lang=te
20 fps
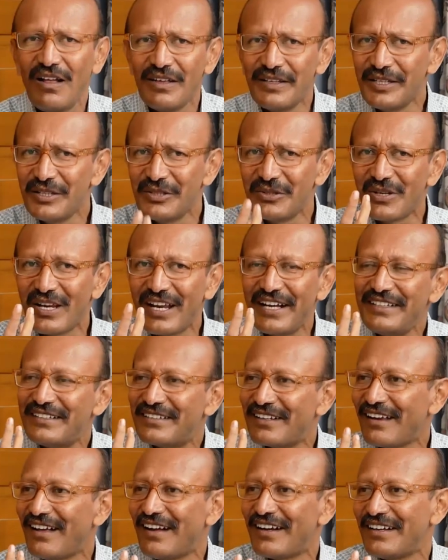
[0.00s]
అదేదో లైట్
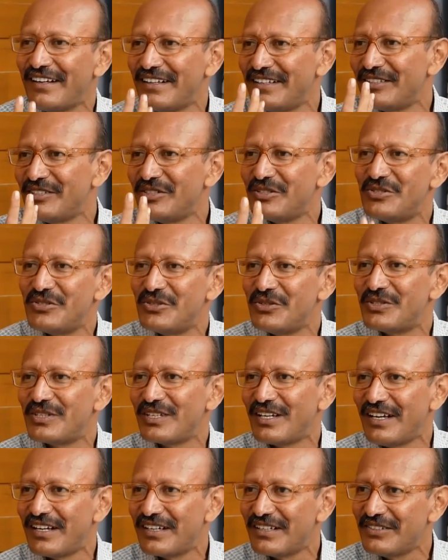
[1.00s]
లాగా ఏదో
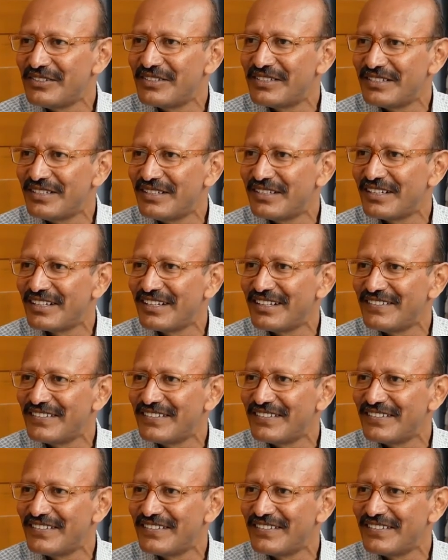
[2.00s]
డిస్కషన్